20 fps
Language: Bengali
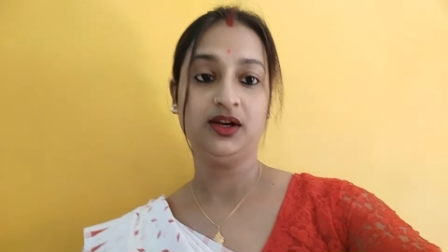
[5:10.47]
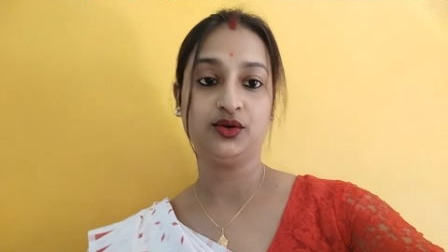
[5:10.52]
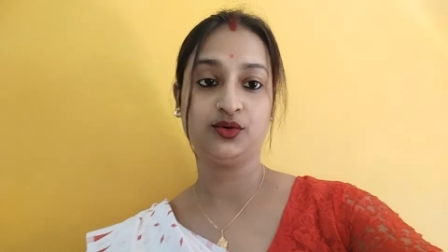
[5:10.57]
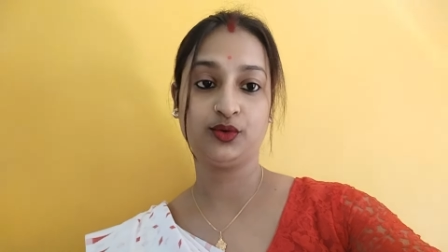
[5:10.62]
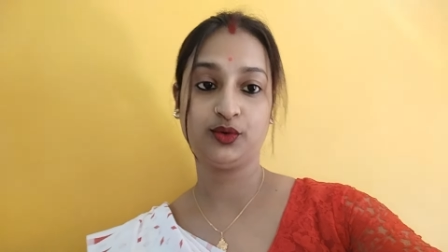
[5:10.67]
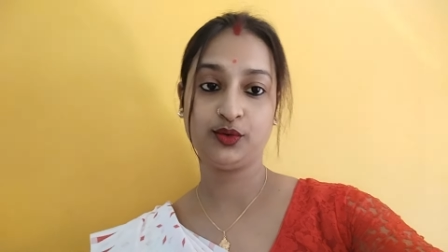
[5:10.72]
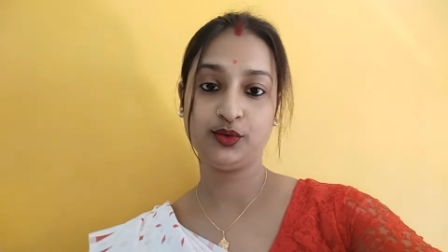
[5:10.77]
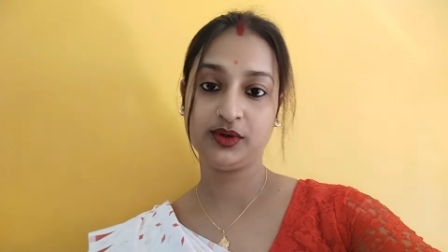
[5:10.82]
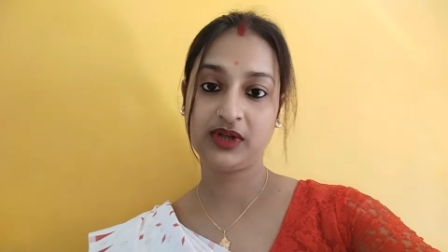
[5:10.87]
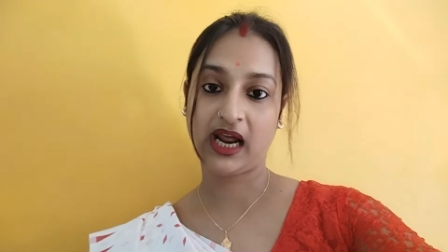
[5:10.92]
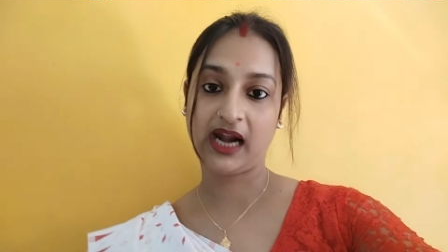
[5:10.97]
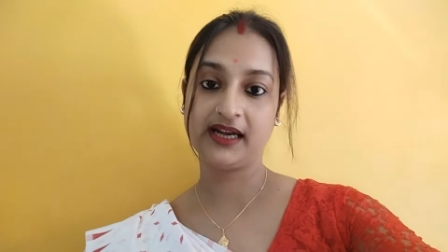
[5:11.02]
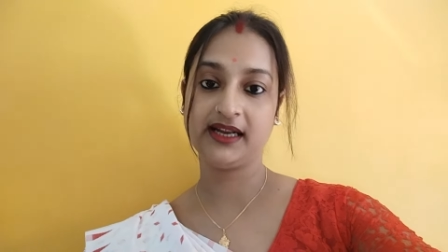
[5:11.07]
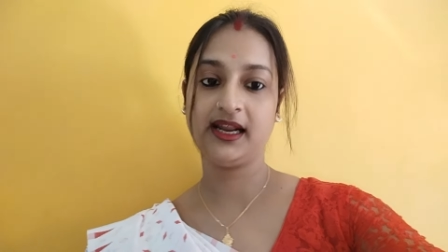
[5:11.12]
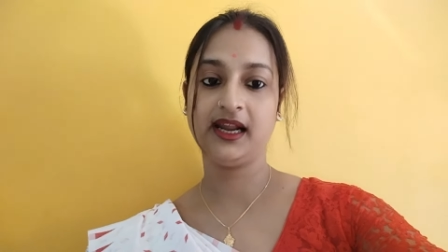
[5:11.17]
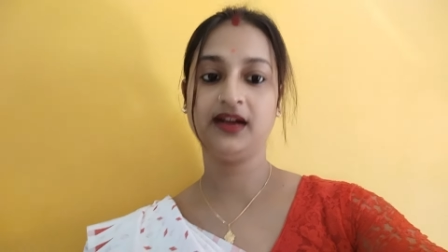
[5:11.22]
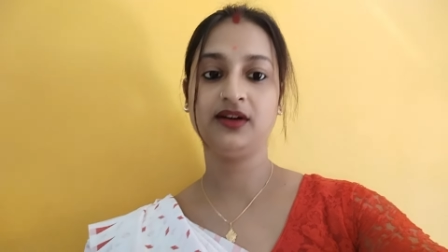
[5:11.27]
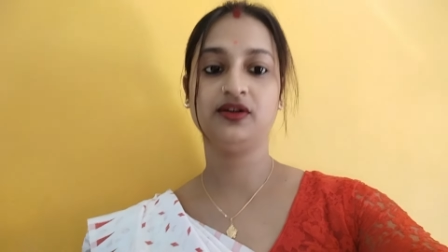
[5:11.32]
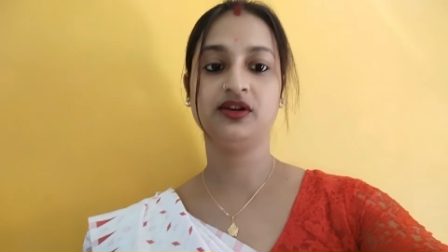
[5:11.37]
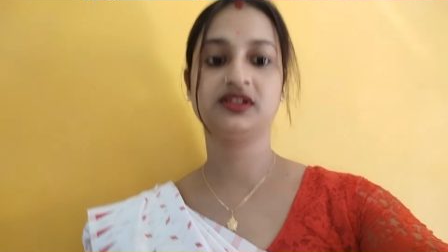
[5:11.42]
টোটো
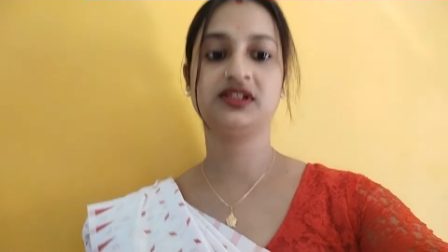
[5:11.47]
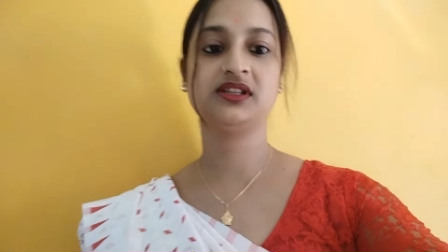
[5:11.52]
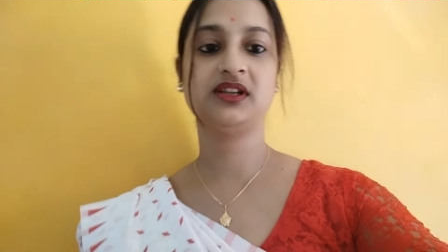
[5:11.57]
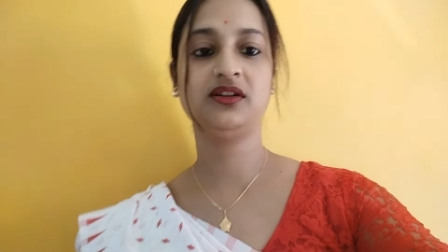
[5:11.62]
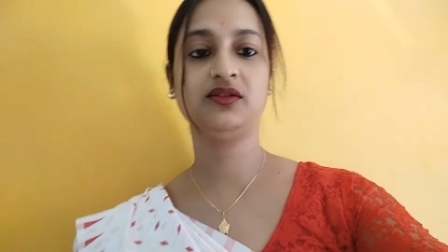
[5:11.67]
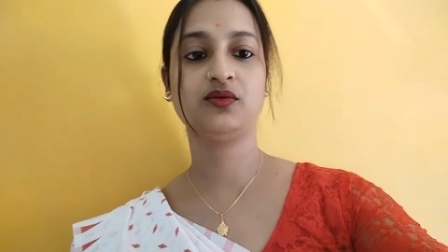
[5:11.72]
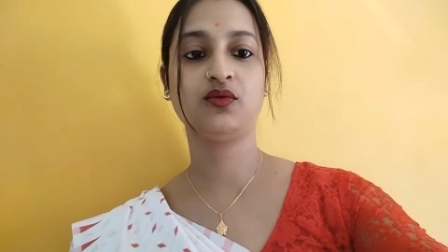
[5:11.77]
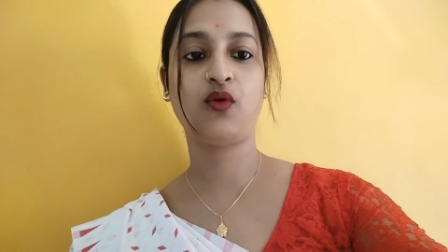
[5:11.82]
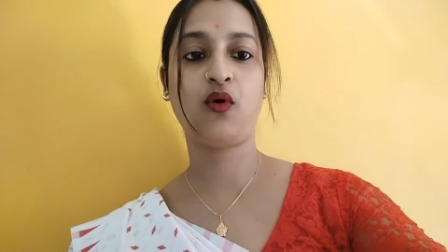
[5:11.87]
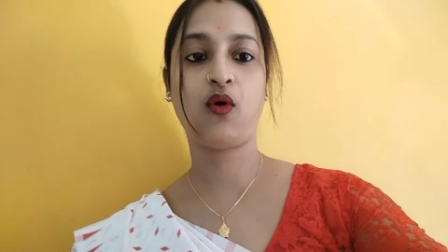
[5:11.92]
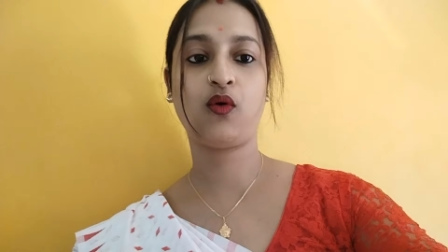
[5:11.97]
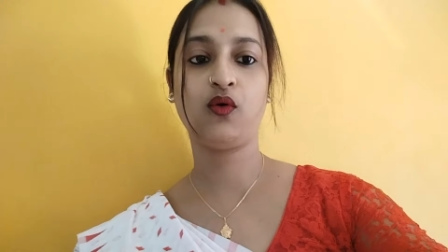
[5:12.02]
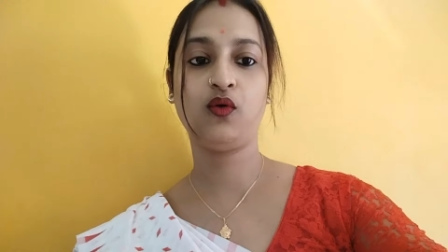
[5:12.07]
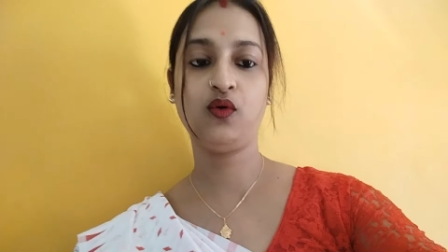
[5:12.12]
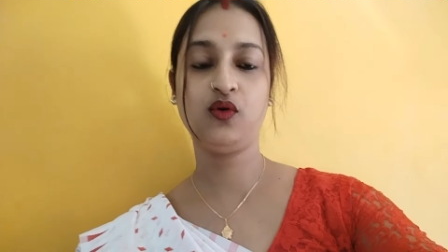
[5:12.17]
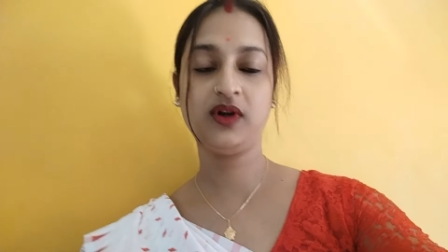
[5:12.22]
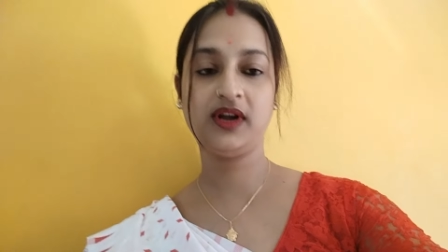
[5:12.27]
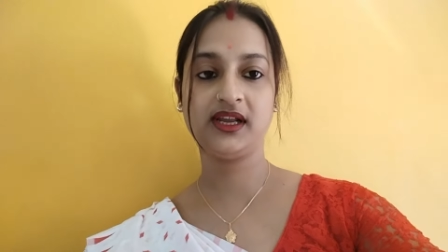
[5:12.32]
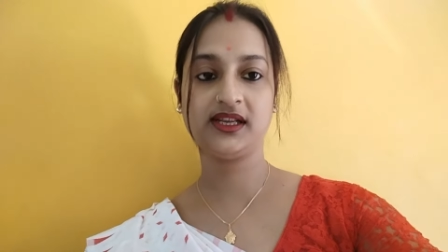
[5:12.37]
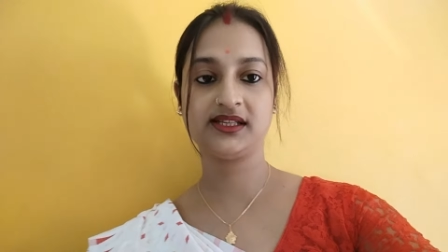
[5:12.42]
দাঁড়িয়েই রয়েছে জানো
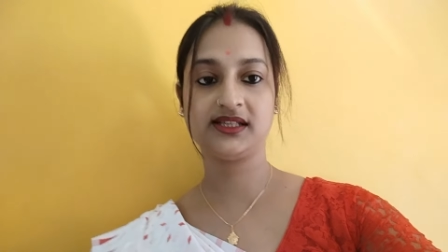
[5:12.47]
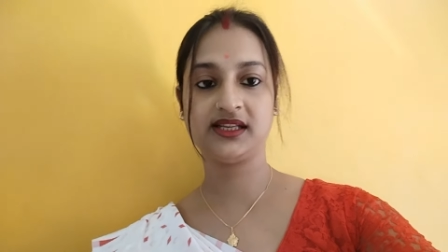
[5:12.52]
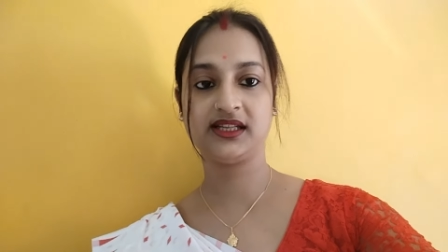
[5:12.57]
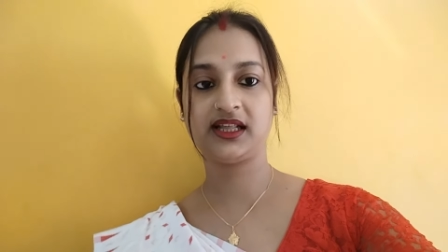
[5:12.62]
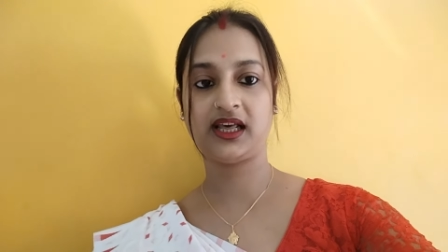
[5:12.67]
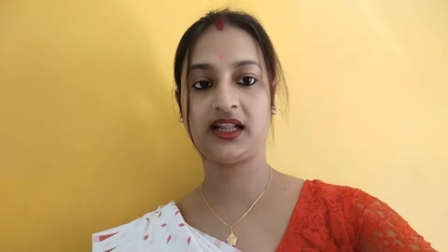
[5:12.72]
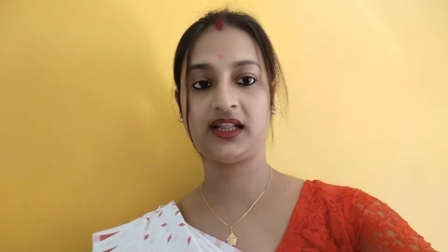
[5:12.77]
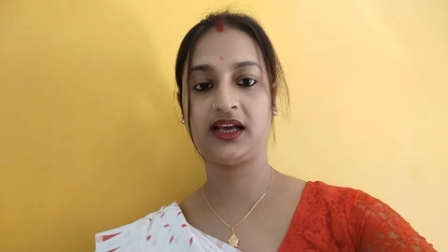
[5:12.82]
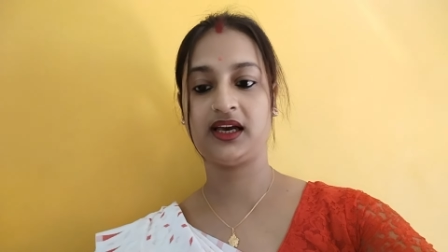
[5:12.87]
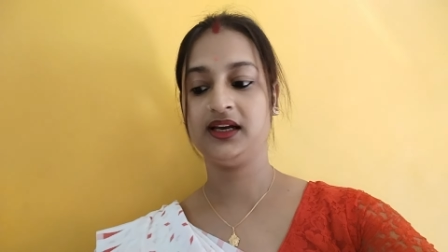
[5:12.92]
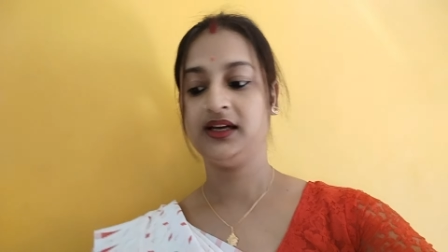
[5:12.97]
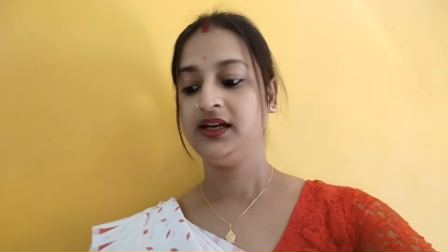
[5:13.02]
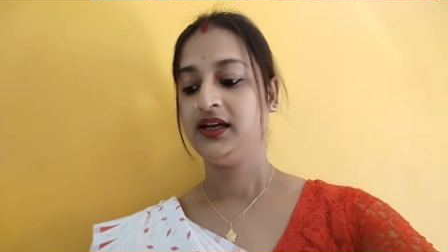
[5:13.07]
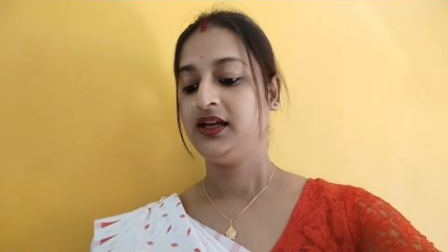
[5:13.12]
কখন এসছে দাদা